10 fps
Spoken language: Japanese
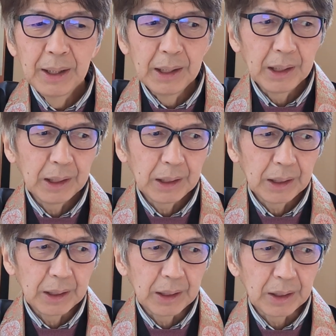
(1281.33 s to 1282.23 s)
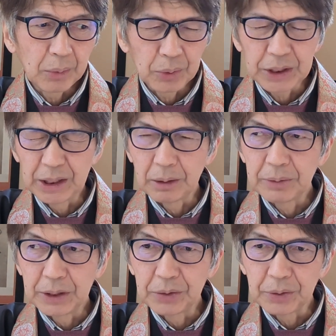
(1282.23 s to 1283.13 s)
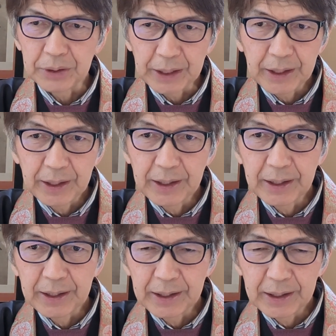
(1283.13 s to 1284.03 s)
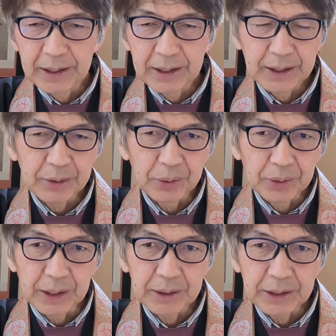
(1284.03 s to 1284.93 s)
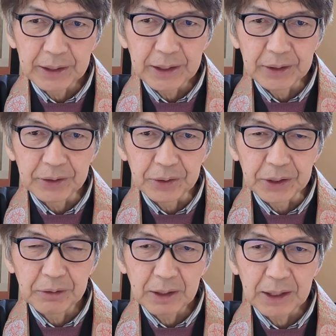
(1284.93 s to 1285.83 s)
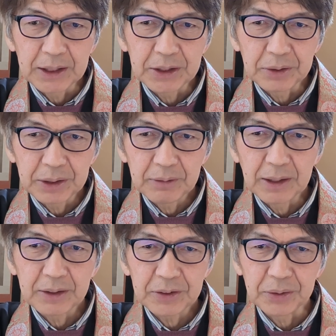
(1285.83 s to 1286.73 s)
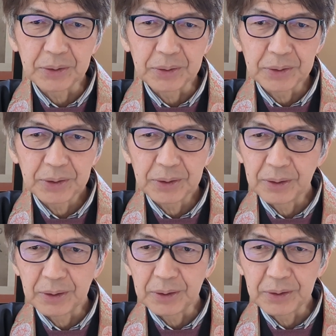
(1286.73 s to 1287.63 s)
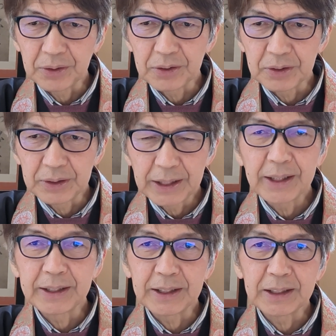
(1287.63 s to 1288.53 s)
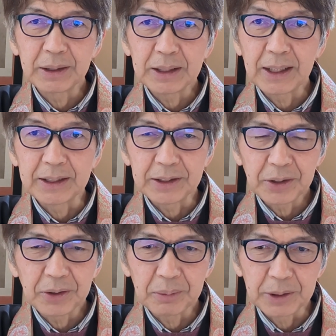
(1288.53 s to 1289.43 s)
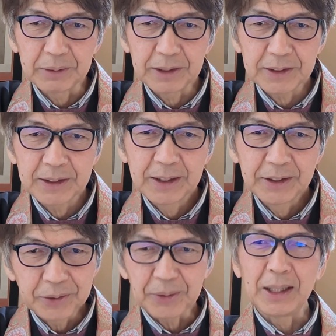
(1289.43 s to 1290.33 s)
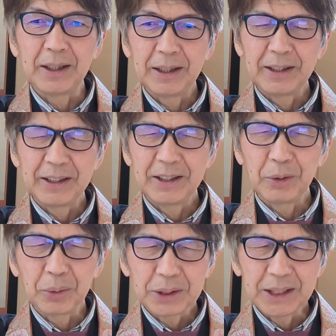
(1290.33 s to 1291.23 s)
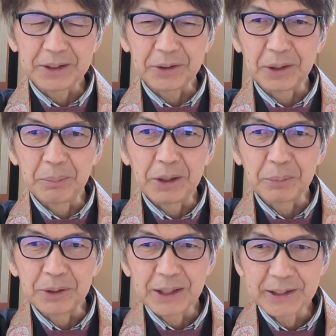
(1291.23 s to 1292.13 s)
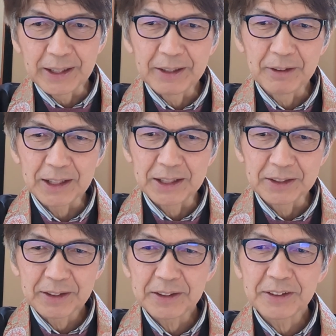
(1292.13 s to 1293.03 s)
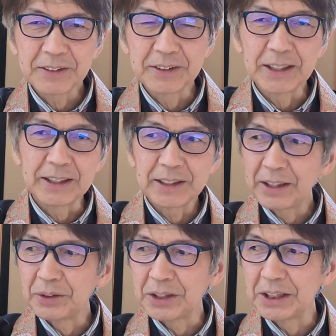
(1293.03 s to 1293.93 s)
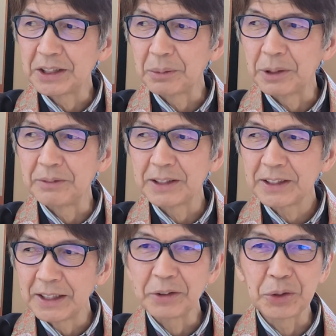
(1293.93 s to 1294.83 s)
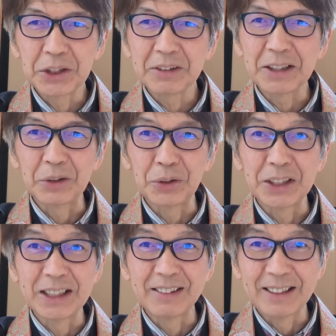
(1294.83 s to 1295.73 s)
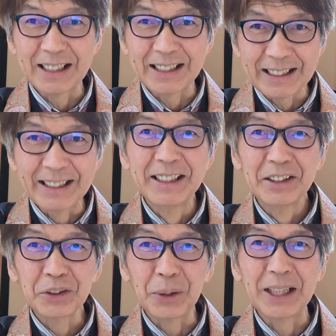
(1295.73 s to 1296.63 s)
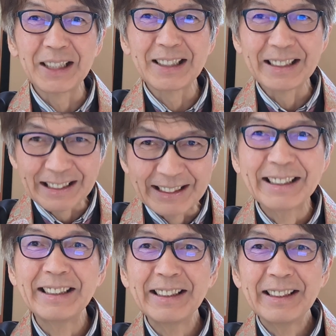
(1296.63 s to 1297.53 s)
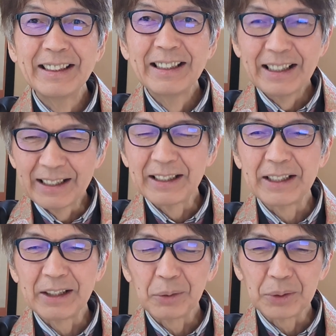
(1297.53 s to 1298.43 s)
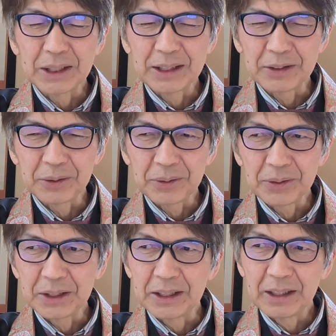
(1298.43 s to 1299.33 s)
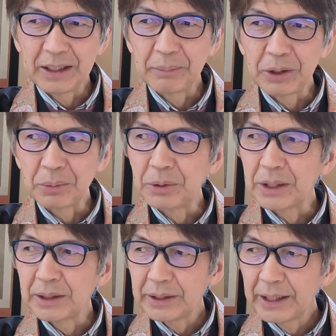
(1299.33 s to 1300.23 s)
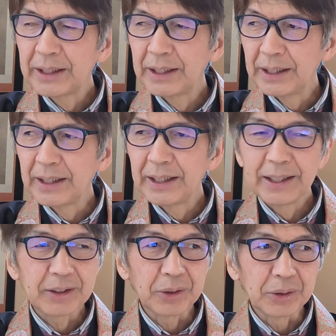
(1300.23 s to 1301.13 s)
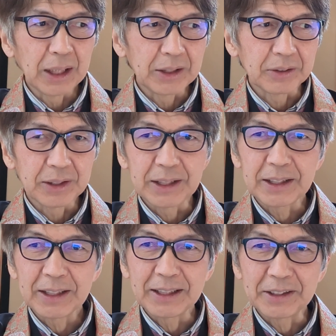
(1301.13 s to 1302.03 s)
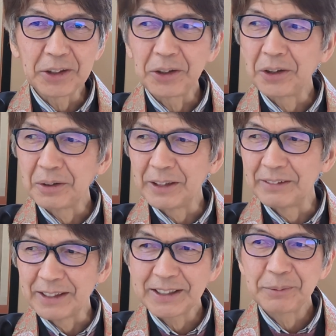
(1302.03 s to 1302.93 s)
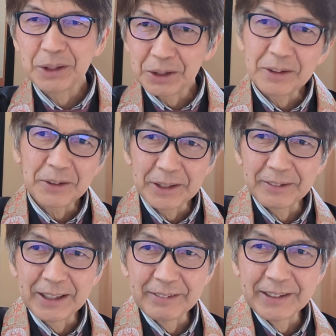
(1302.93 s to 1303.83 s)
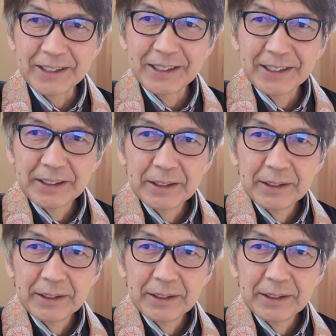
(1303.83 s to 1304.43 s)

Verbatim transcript: えー、大きなフィールドで、えー、こうやっていけるように若い人にはそのことを望んでいきたいと思います。どうか、えー、大きなところに目を向けて若い人は進んでいってほしいと思いますし年寄りは年寄りなりにそれなりに、えー、大きなところに目を向けて、えー、こう歩んでいきたいと思います。今日はこれで終わります。